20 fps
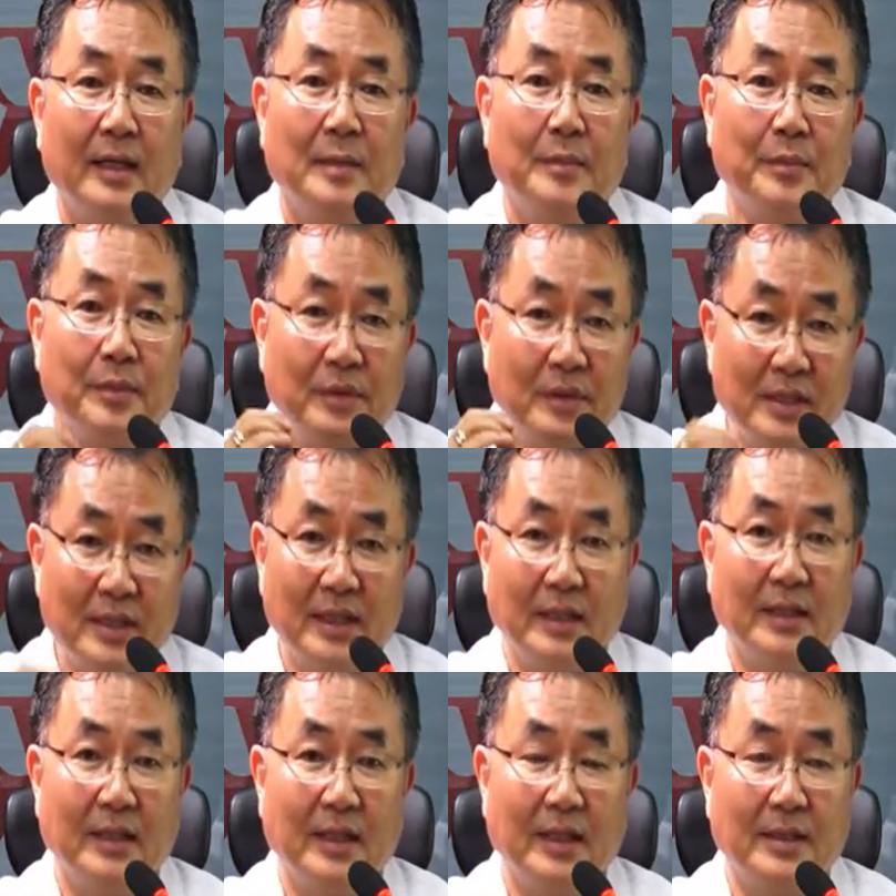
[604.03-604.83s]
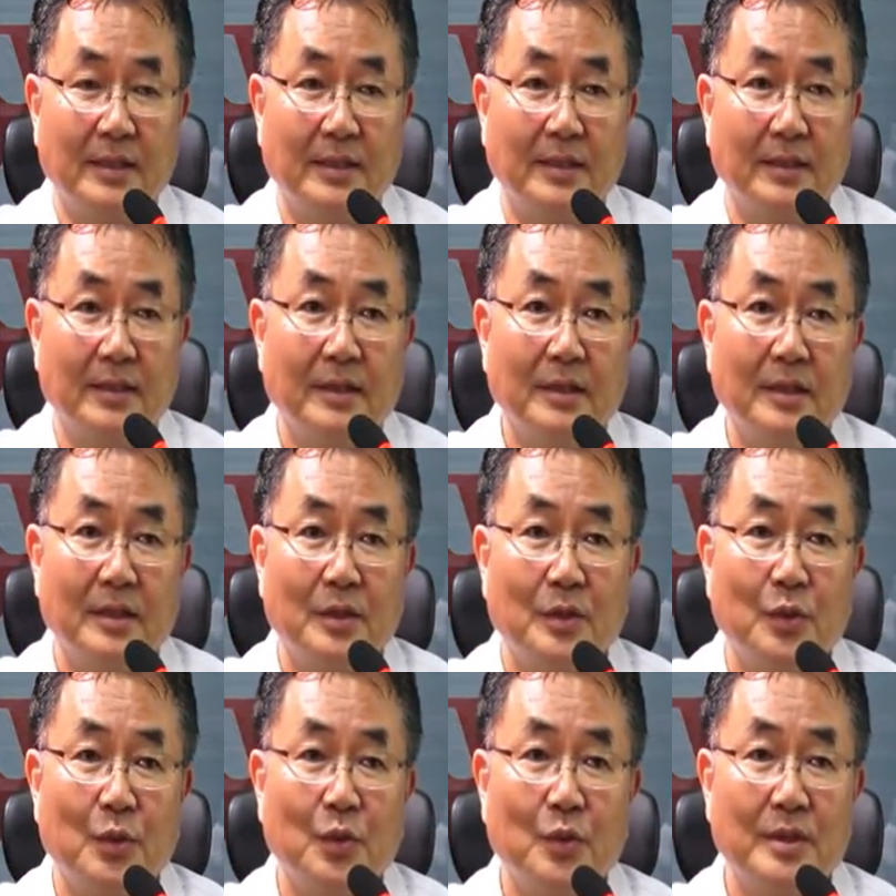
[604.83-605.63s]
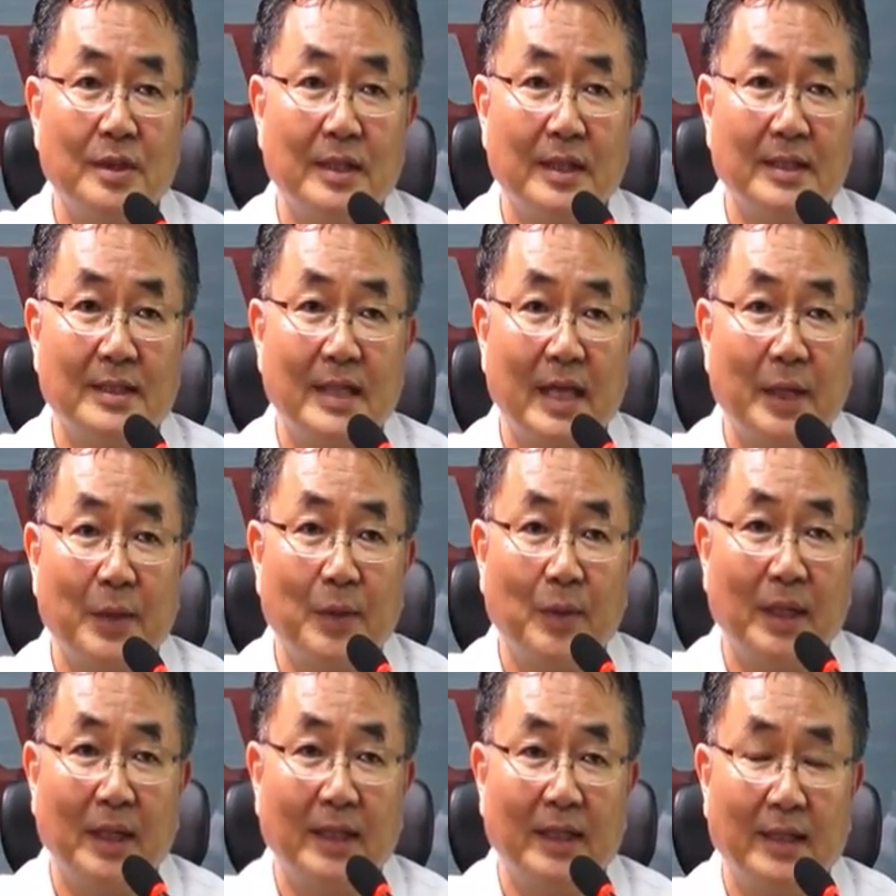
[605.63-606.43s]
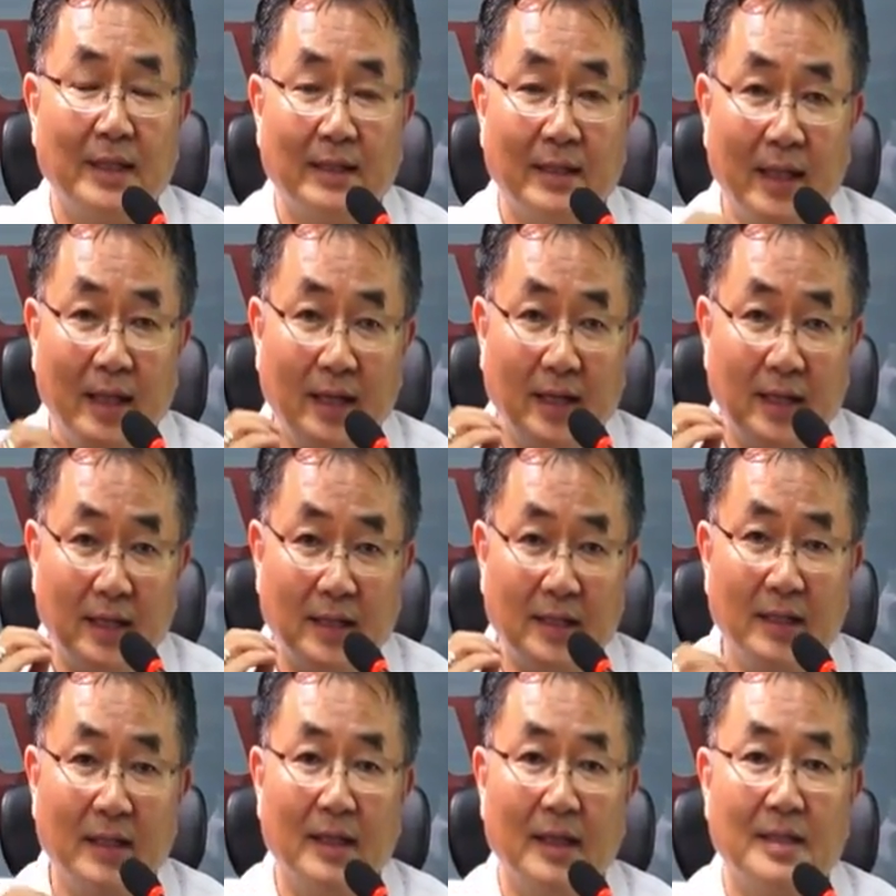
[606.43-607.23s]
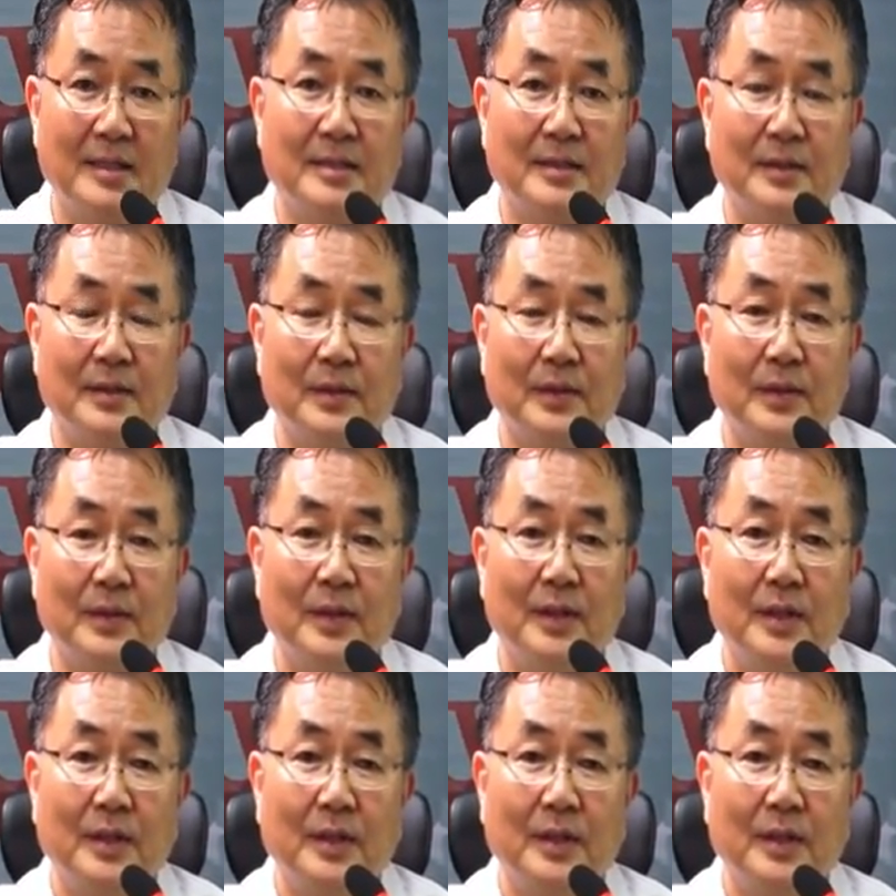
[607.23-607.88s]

프레젠테이션은 교실에 사용할 때 텔레 클래스고